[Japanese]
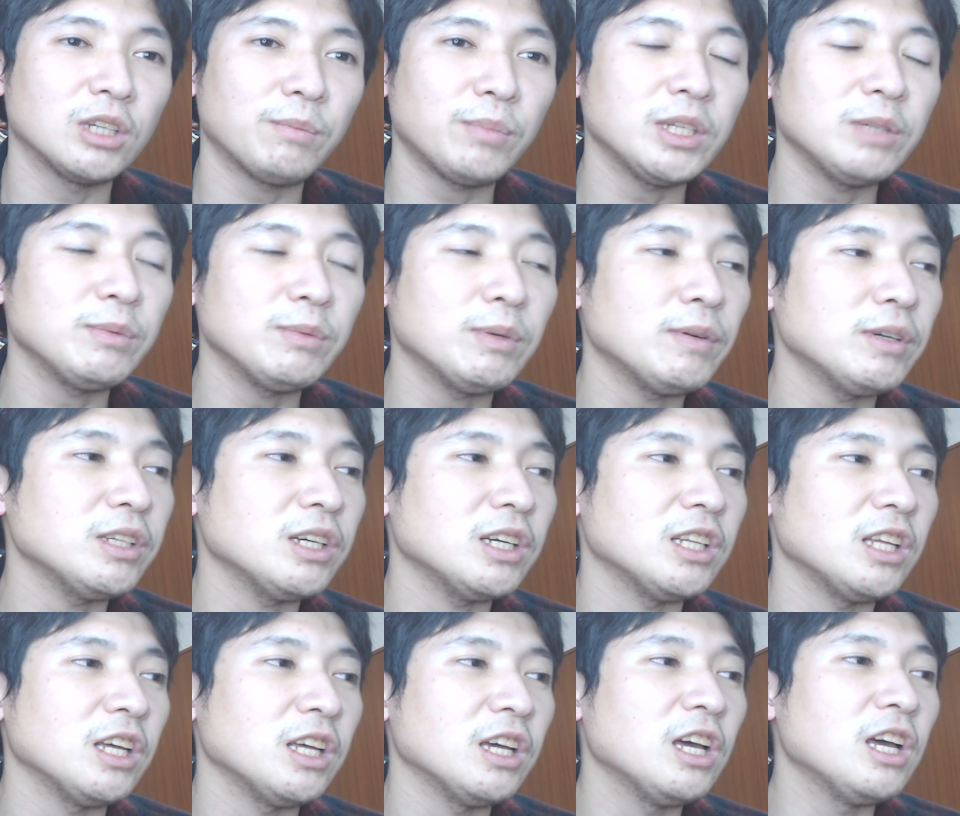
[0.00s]
やっぱり今まで
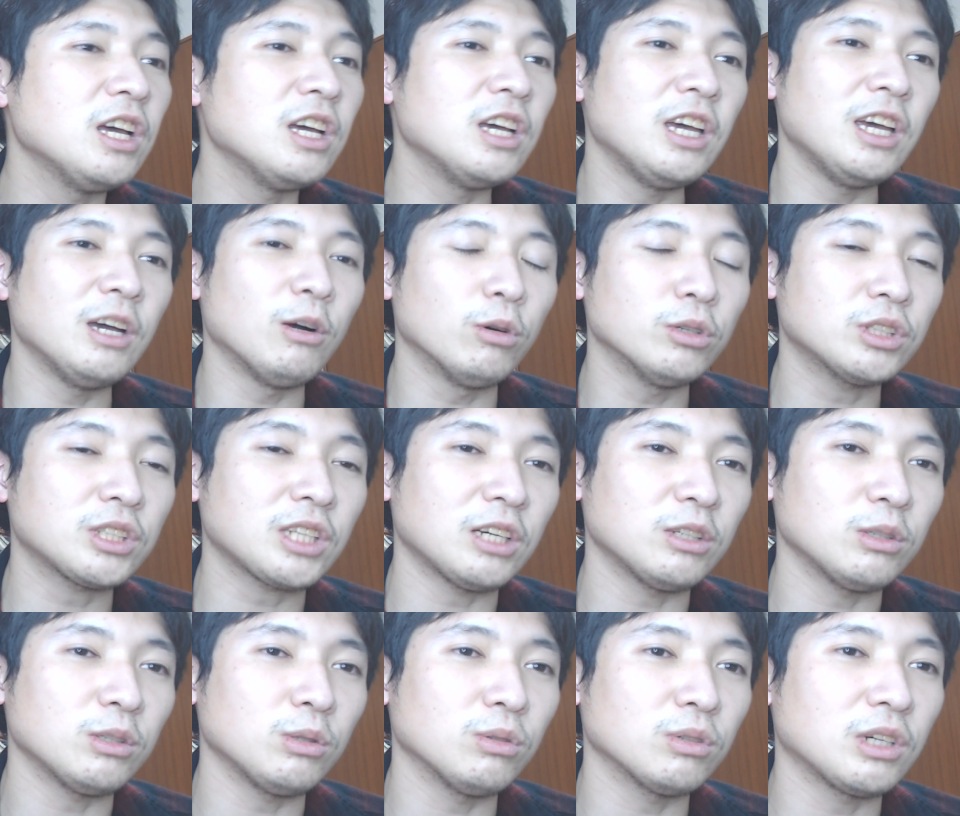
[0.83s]
はね、えー、
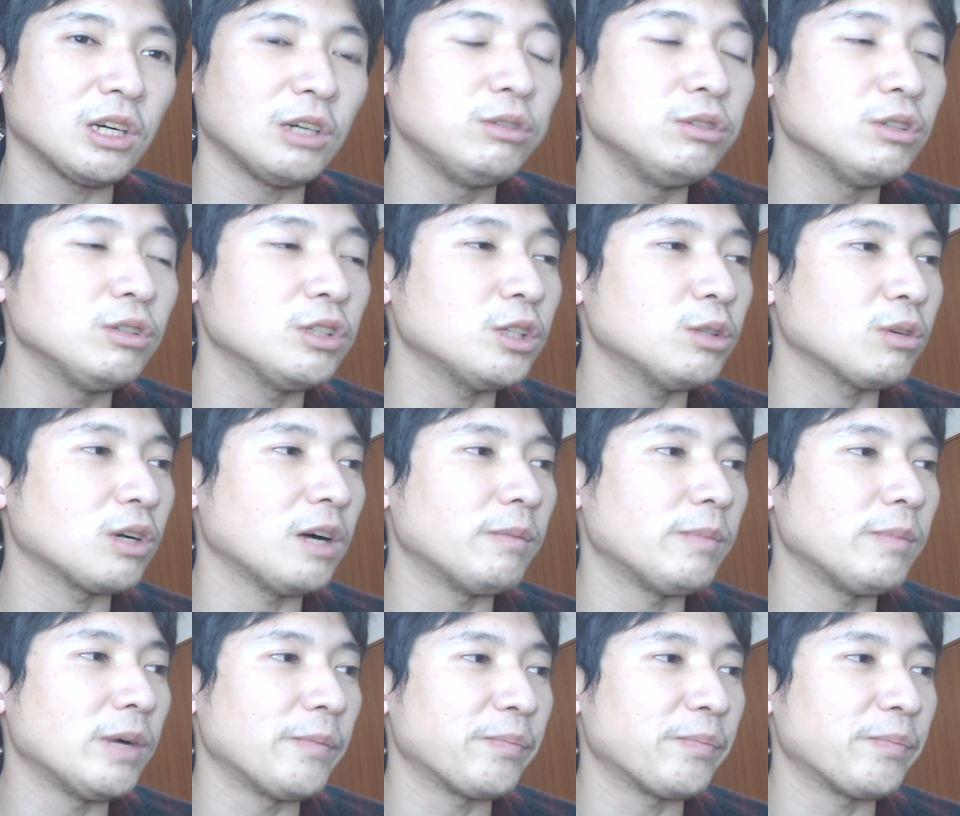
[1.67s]
オスカルとかフッキとか、